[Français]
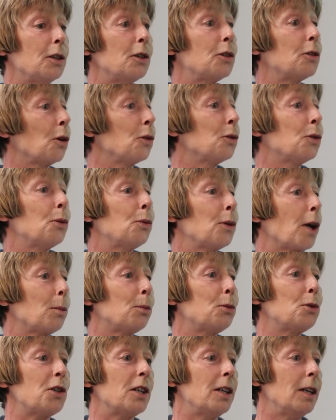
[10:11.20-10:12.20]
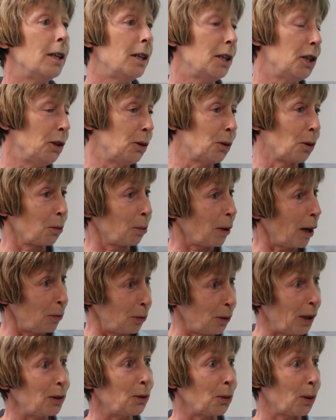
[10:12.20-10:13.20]
et tentent de faire bouger les lignes. Donc
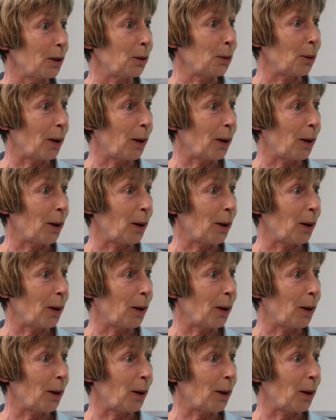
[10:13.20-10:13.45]
bravo à toi